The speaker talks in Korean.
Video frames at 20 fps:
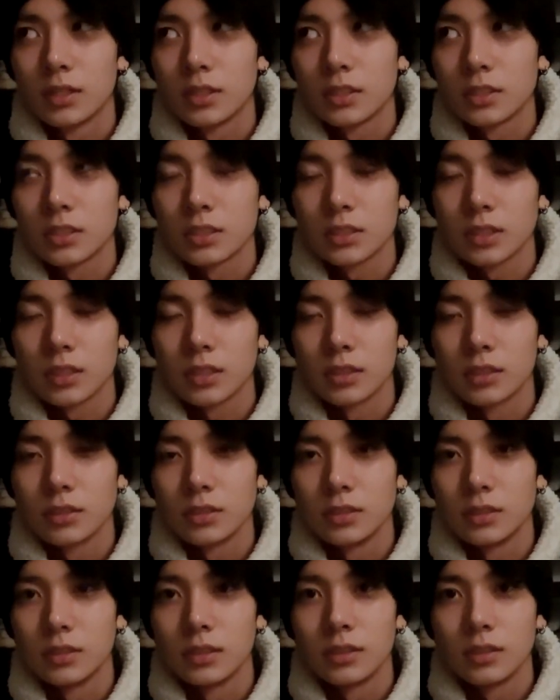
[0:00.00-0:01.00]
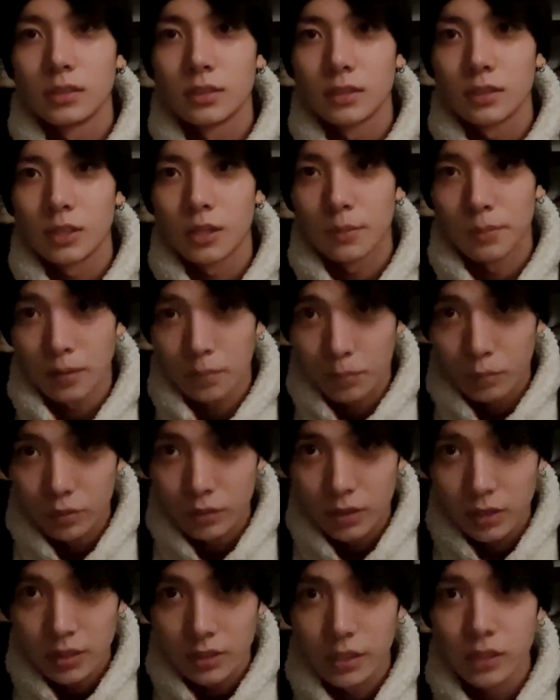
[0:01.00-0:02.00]
시간들을 아마
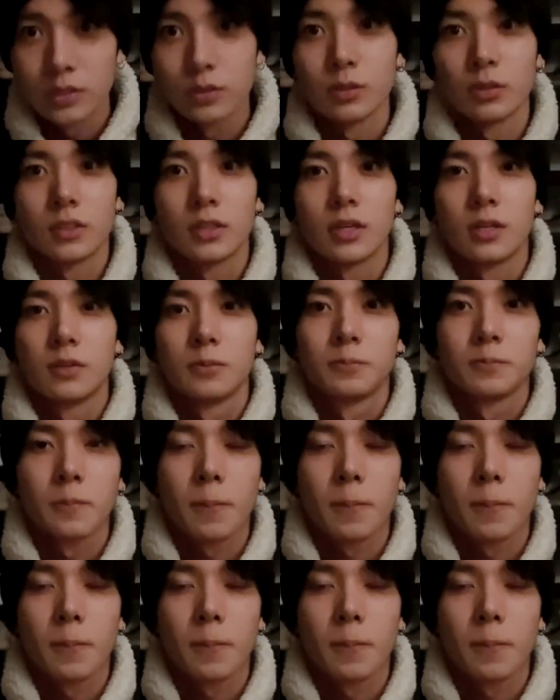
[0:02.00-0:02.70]
보낼 예정이다.